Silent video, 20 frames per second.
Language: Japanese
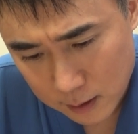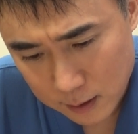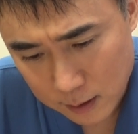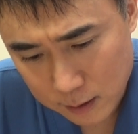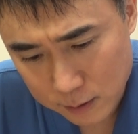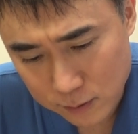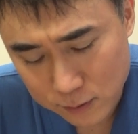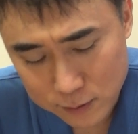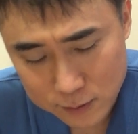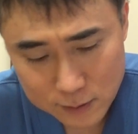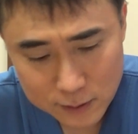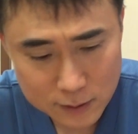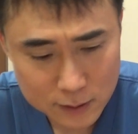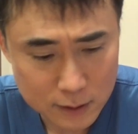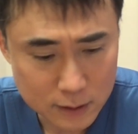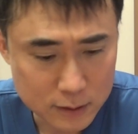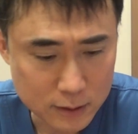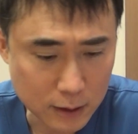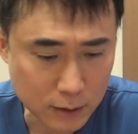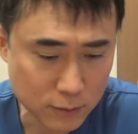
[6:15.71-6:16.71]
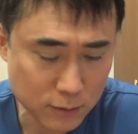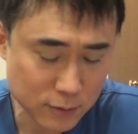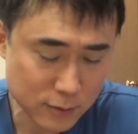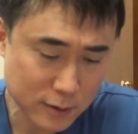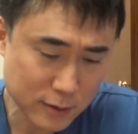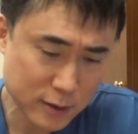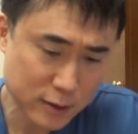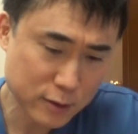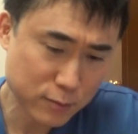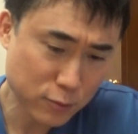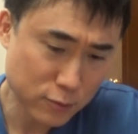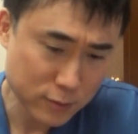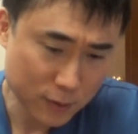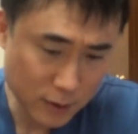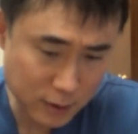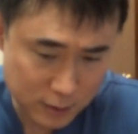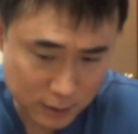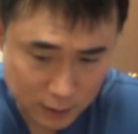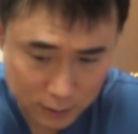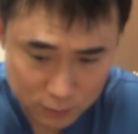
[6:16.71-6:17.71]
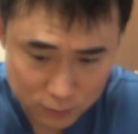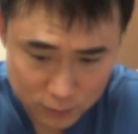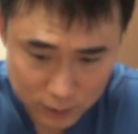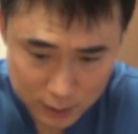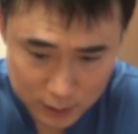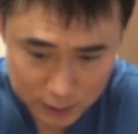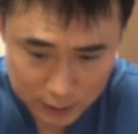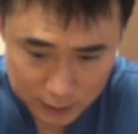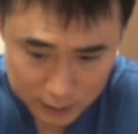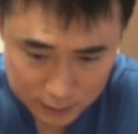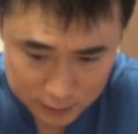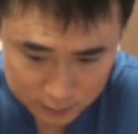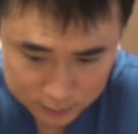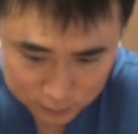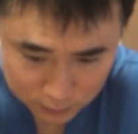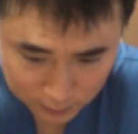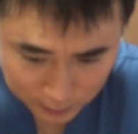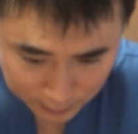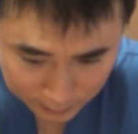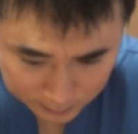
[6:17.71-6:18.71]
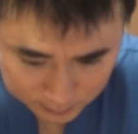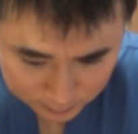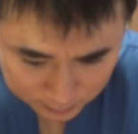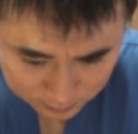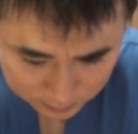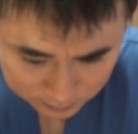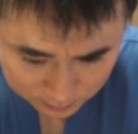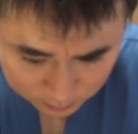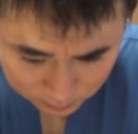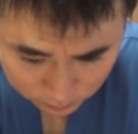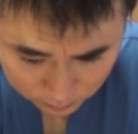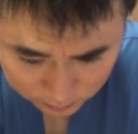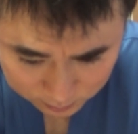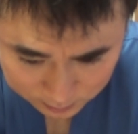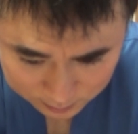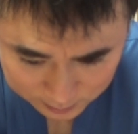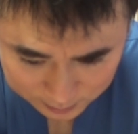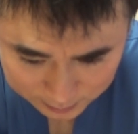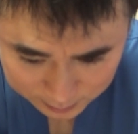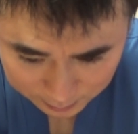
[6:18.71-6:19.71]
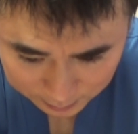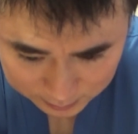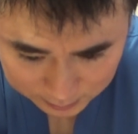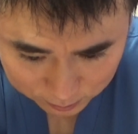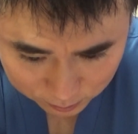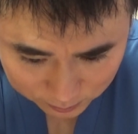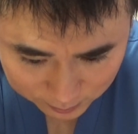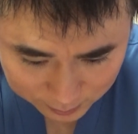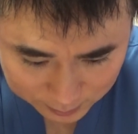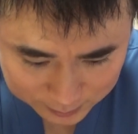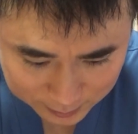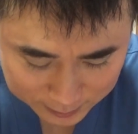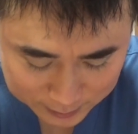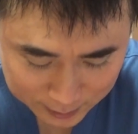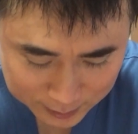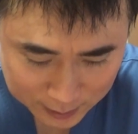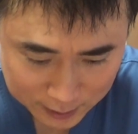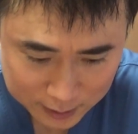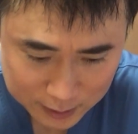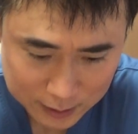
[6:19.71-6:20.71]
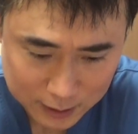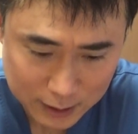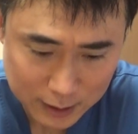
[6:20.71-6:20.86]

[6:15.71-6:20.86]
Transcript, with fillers: あとなんですかこの質問者さんはその反論したりとか戦っ